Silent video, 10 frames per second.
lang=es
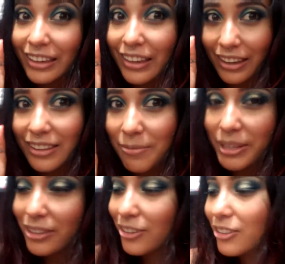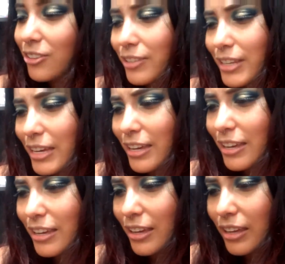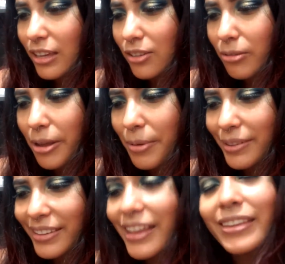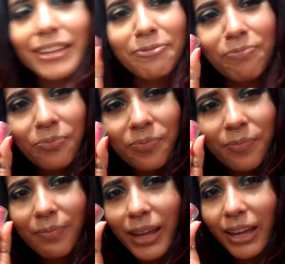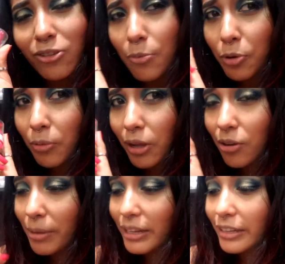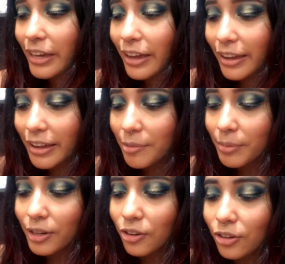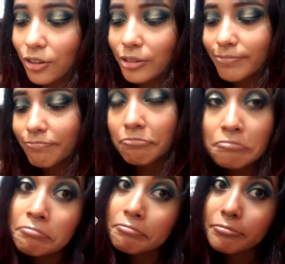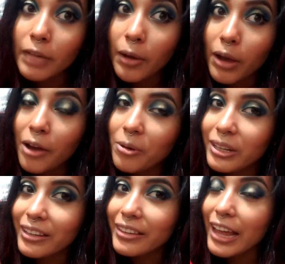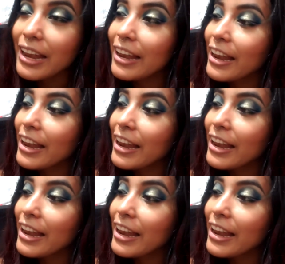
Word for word: que es de mi tono de W7, que no he probado el maquillaje, pero vamos a ver qué tal.